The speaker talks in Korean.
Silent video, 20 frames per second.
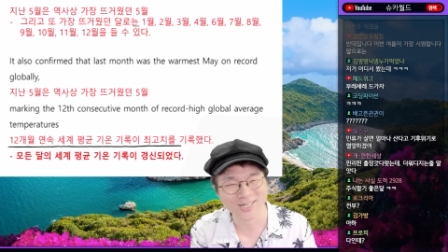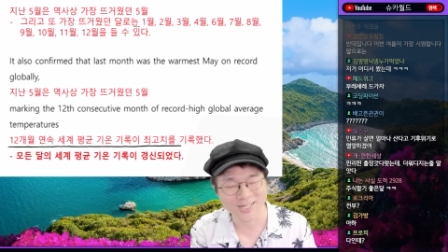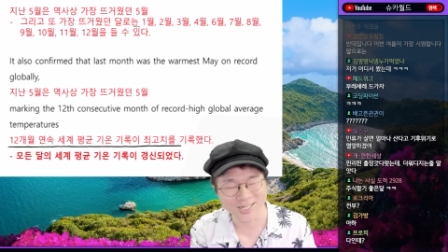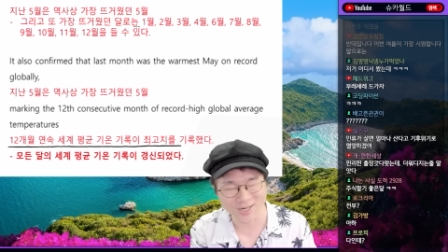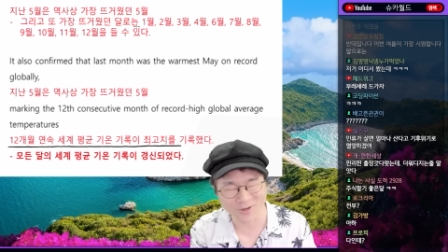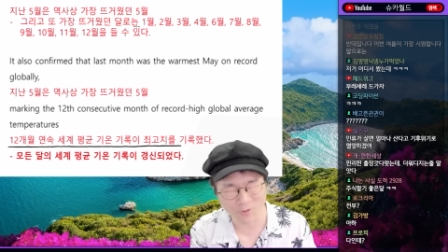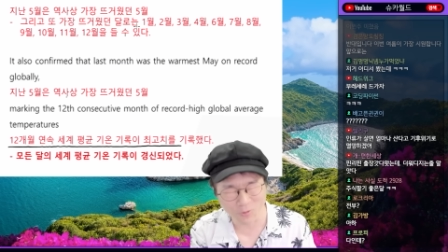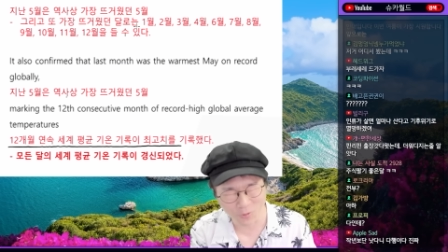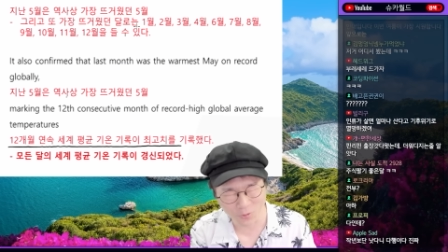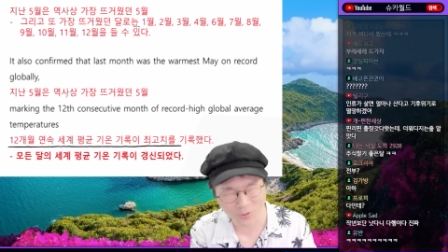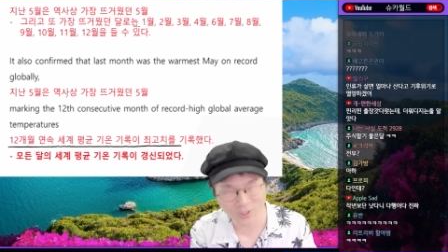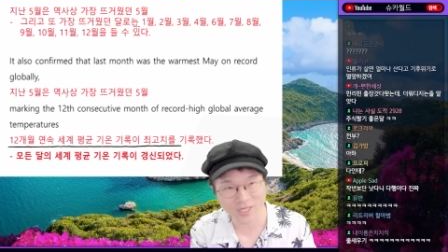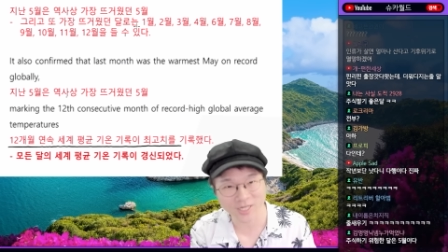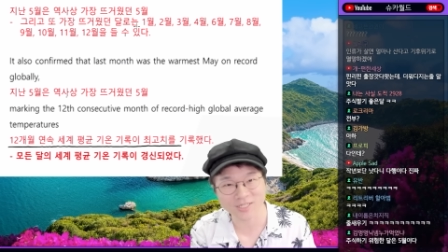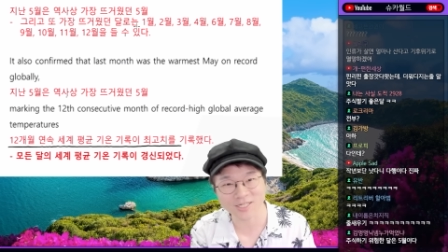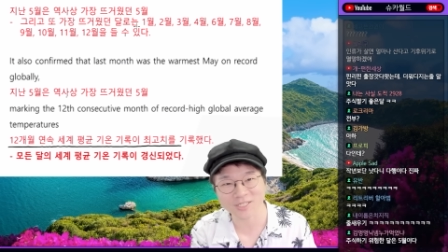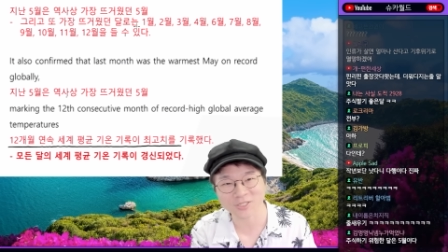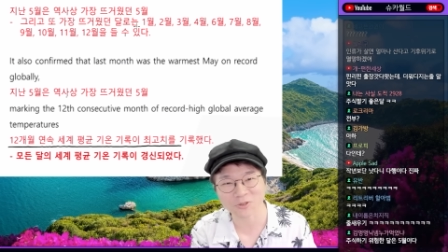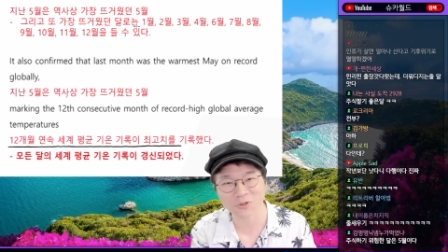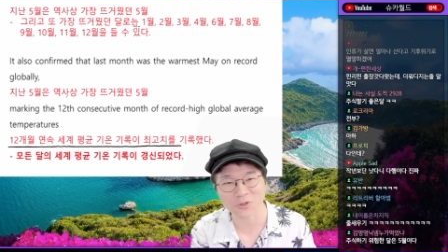5월이 그러니까
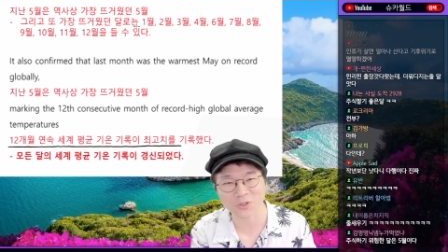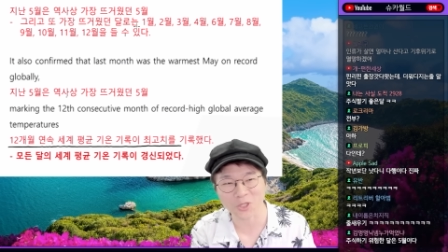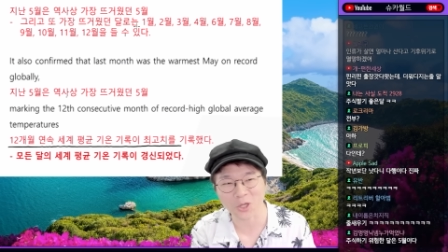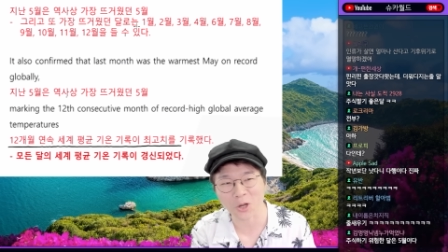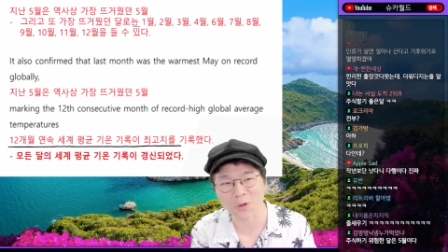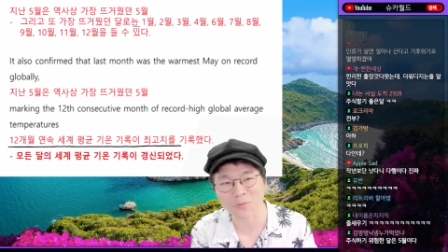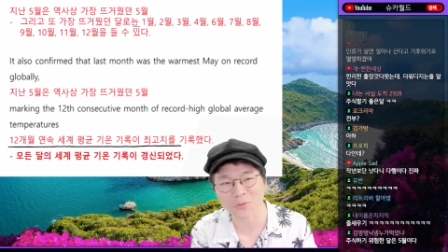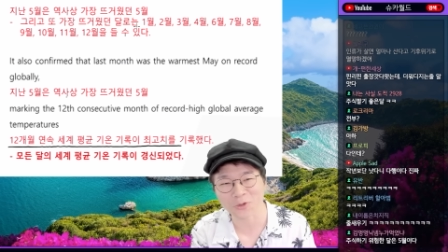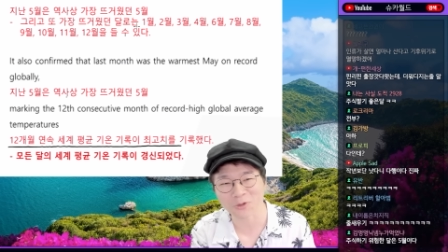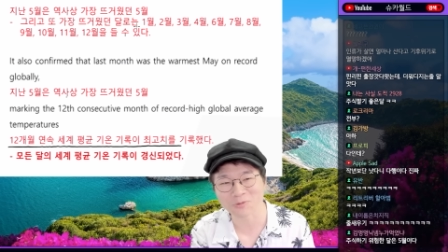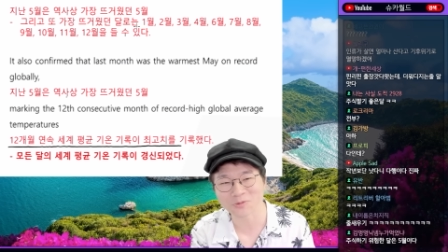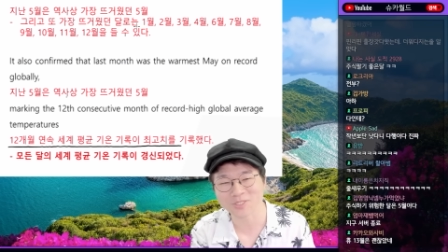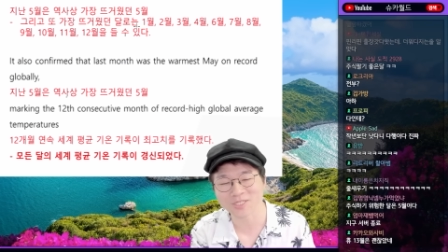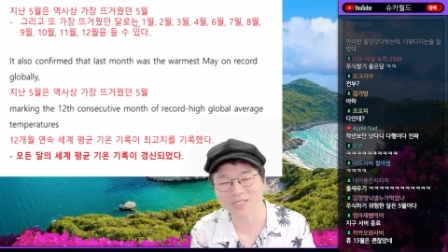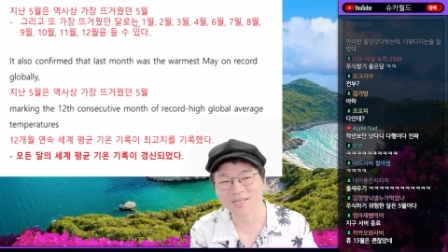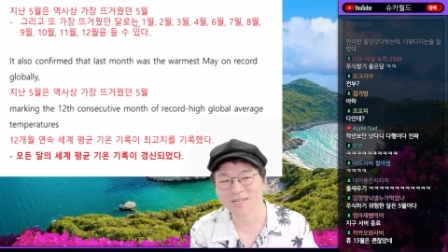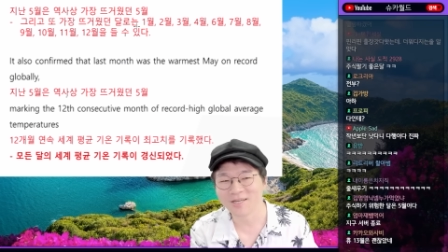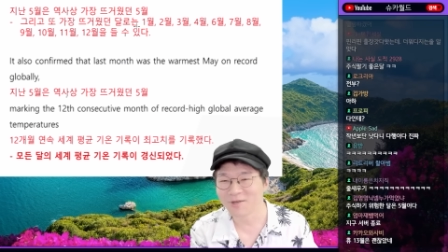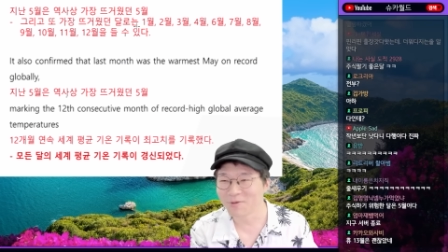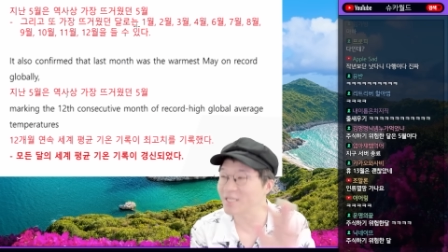가장 뜨겁다고 할 필요 없이
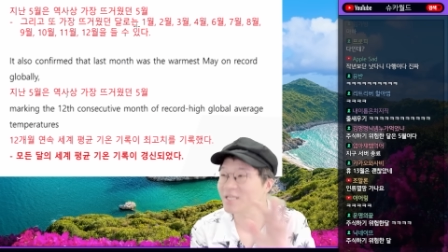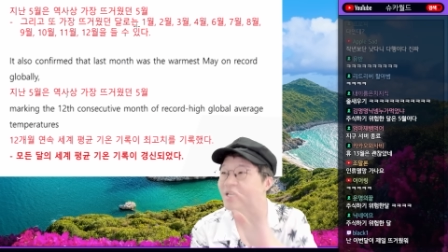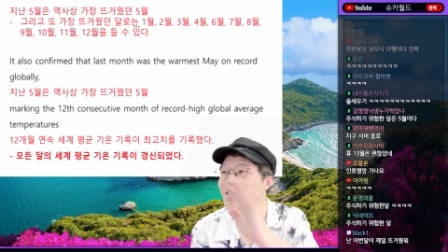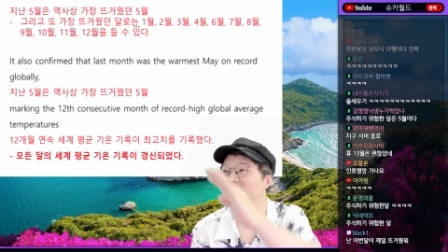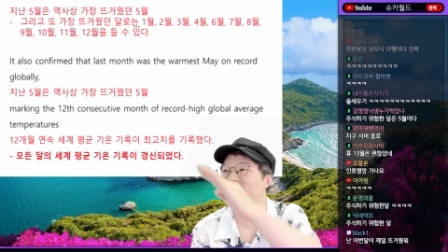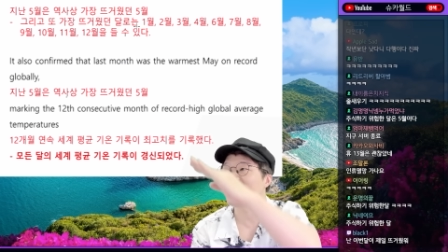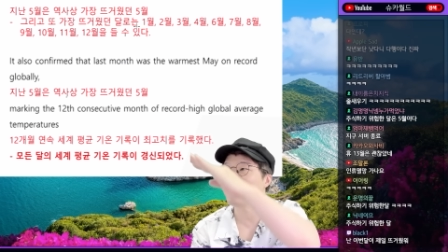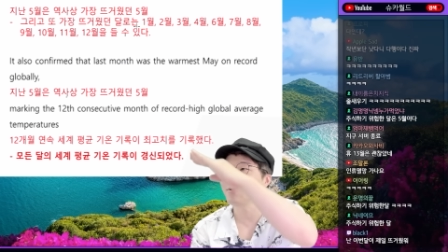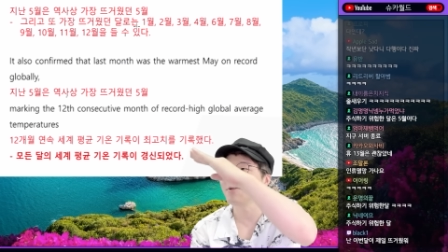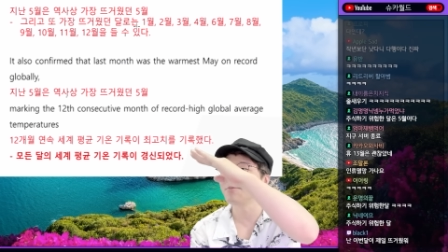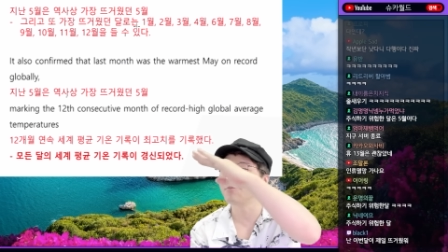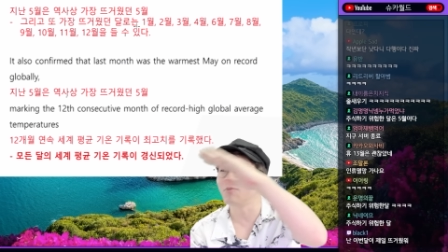1년